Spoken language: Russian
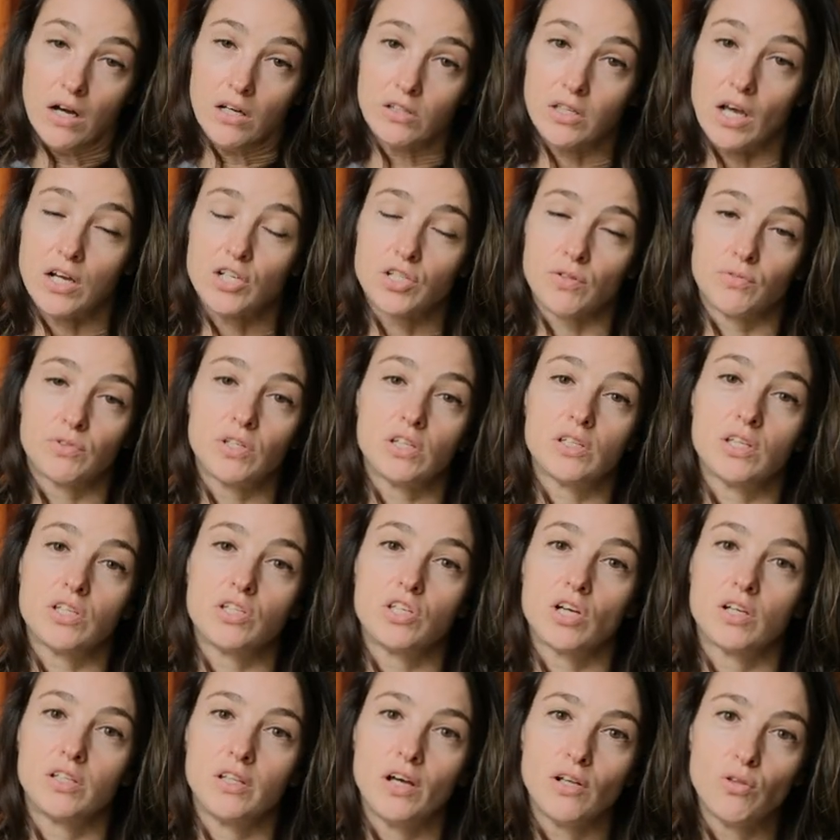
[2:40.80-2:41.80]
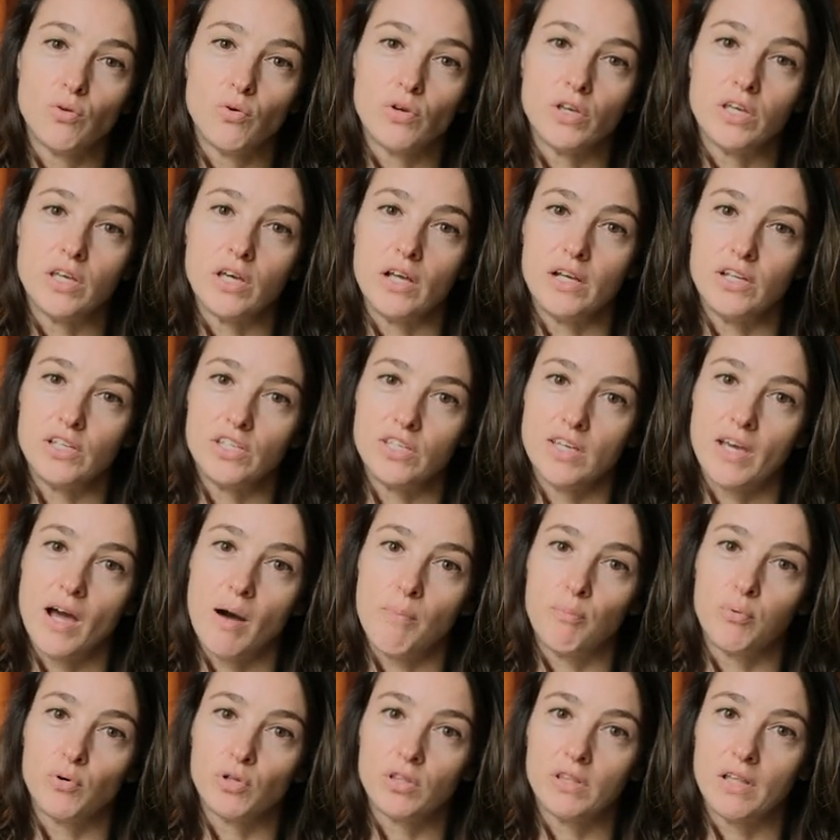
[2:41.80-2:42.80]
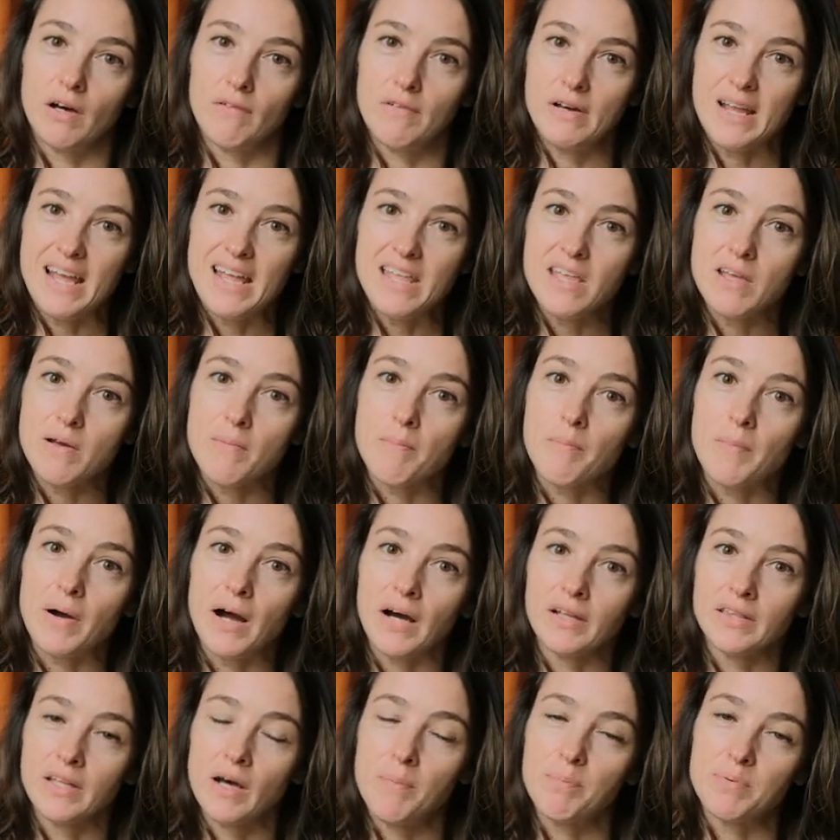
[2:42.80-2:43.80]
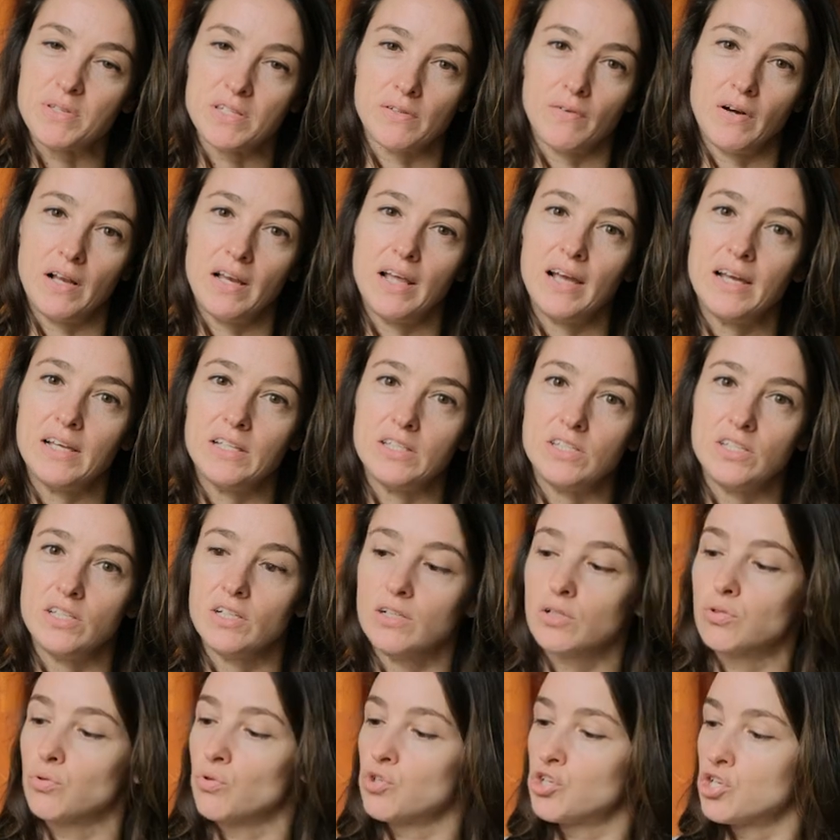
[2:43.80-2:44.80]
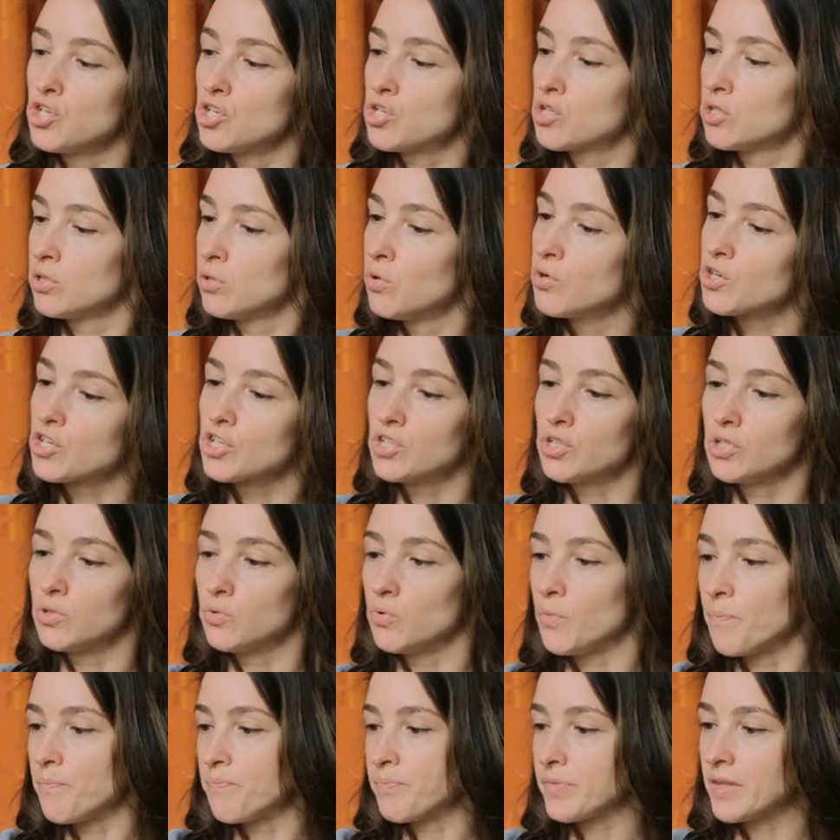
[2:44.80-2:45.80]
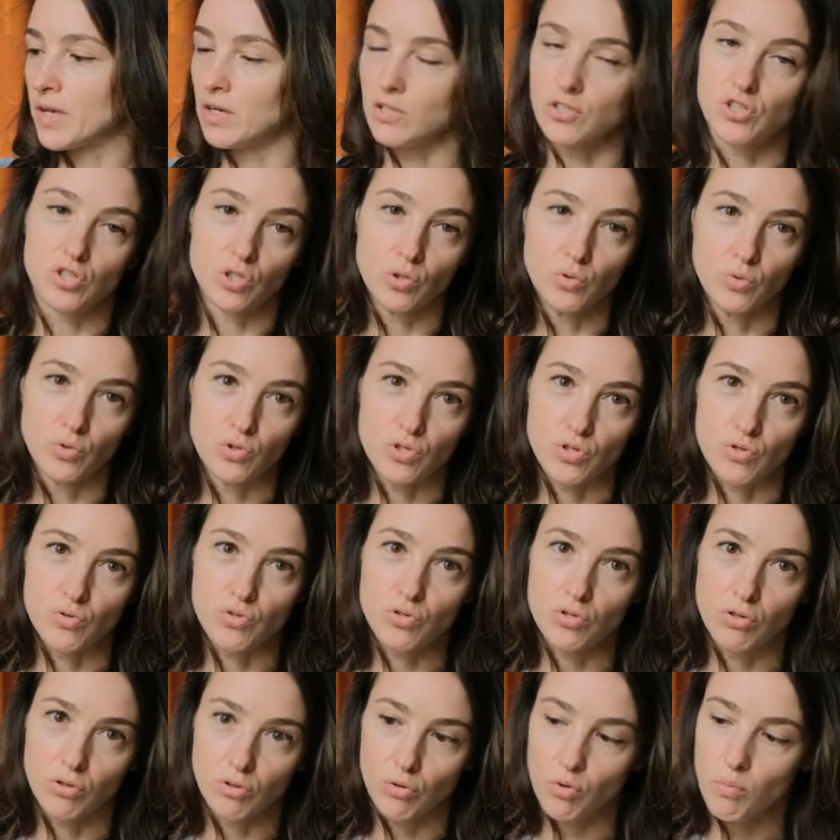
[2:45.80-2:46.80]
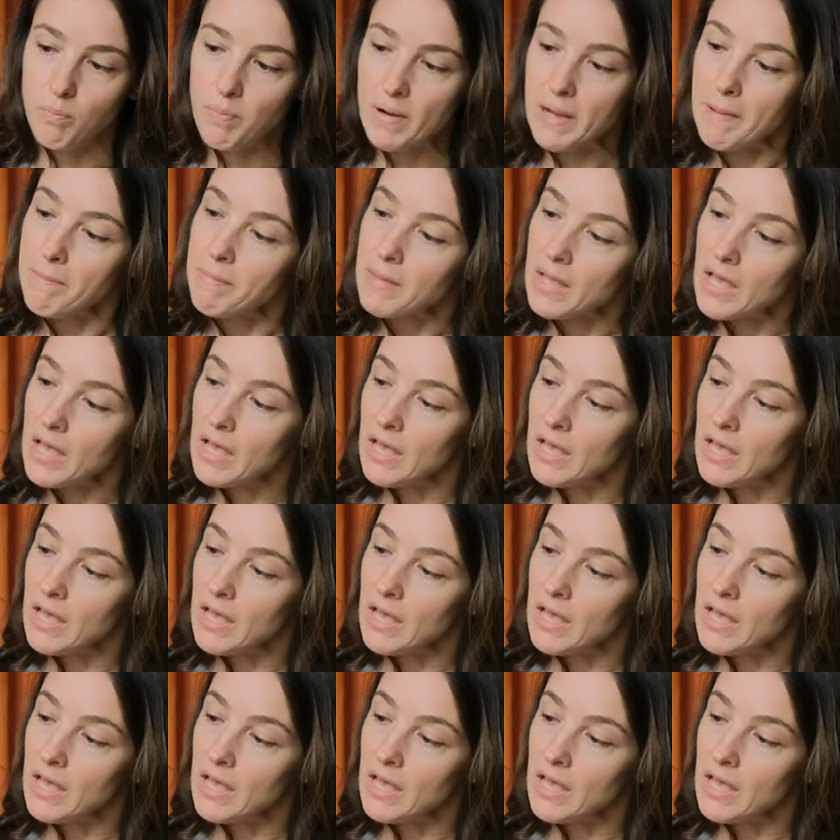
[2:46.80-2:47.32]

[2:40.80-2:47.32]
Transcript: Также вот эта технология литья под давлением, она позволяет делать очень сложную конструкцию скорлупы.